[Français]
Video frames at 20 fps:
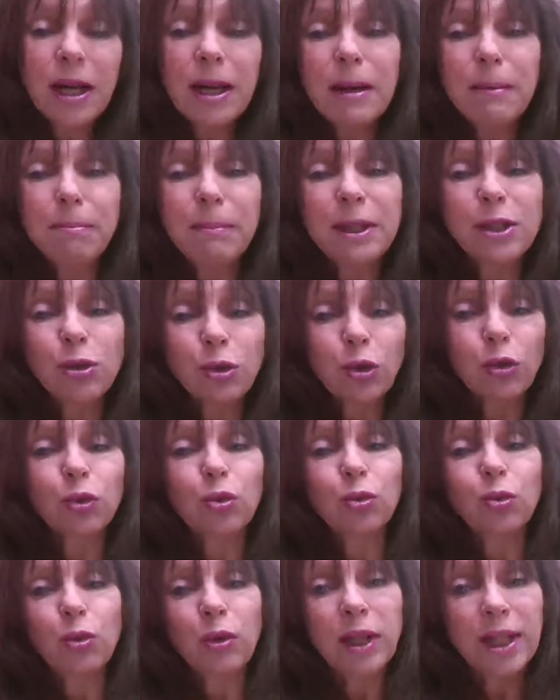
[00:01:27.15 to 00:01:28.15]
Mais surtout,
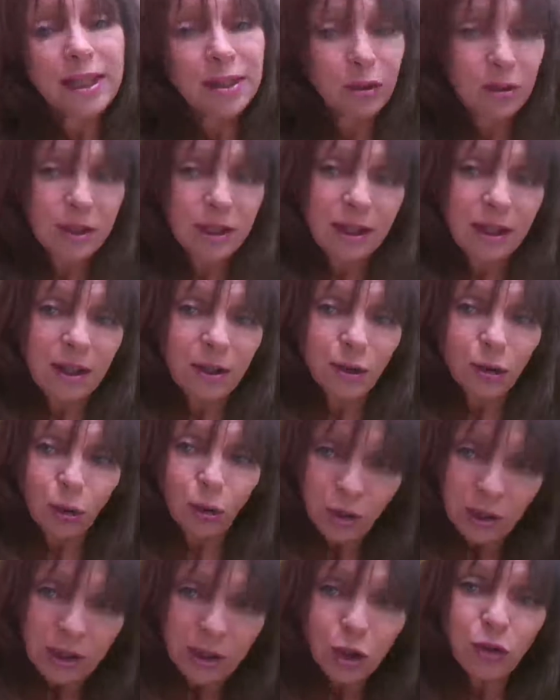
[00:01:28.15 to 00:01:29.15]
l'essentiel sur
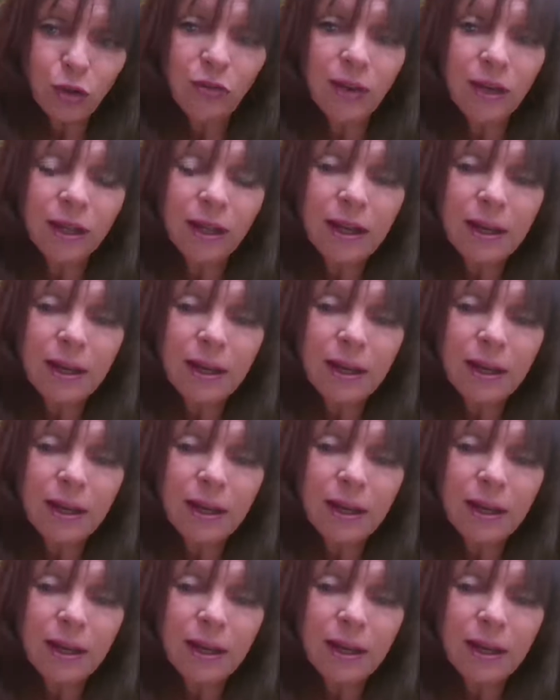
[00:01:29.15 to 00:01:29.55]
lequel je vais